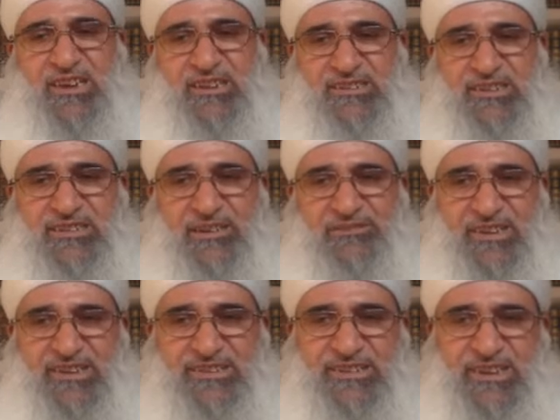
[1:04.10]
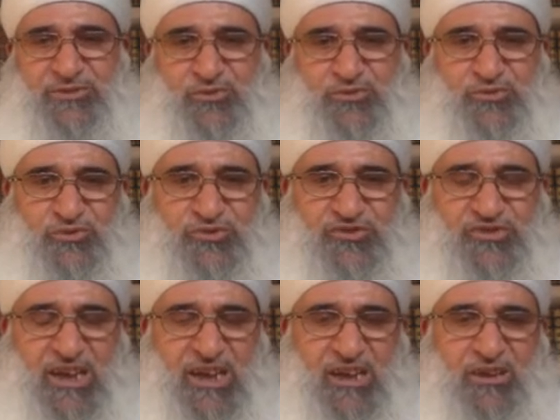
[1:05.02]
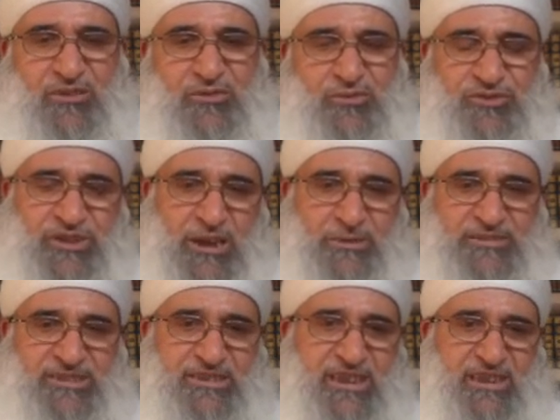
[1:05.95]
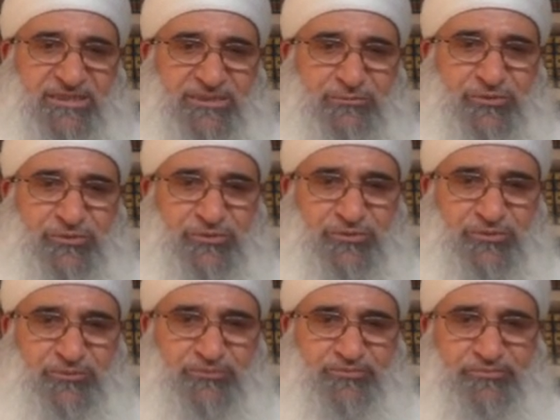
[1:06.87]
kadın da fercine dokunursa o da abdest alsın buyurdu.